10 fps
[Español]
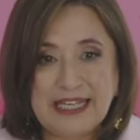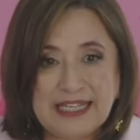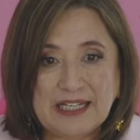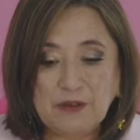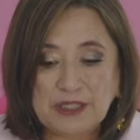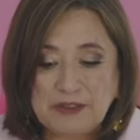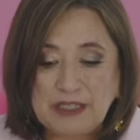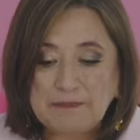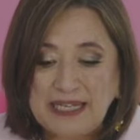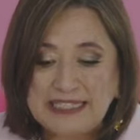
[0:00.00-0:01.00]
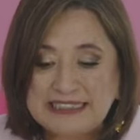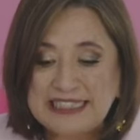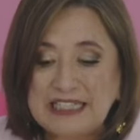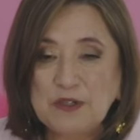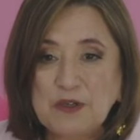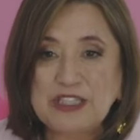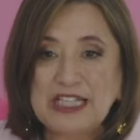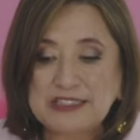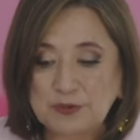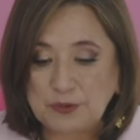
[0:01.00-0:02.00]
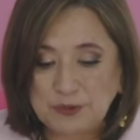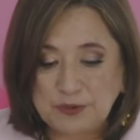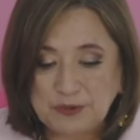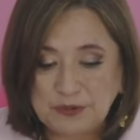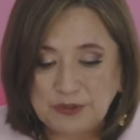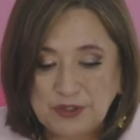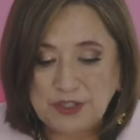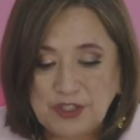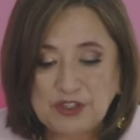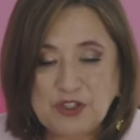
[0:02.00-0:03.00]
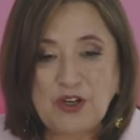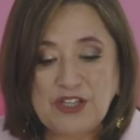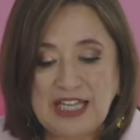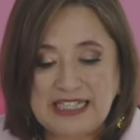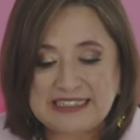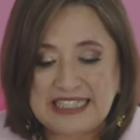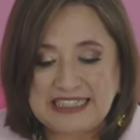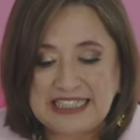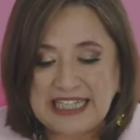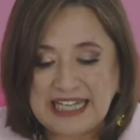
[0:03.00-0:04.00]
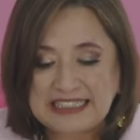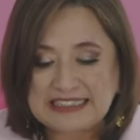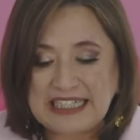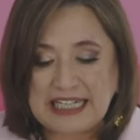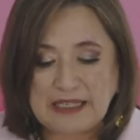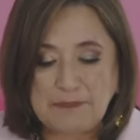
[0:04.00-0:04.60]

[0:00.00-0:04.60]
He recorrido el país de norte a sur todas las entidades de la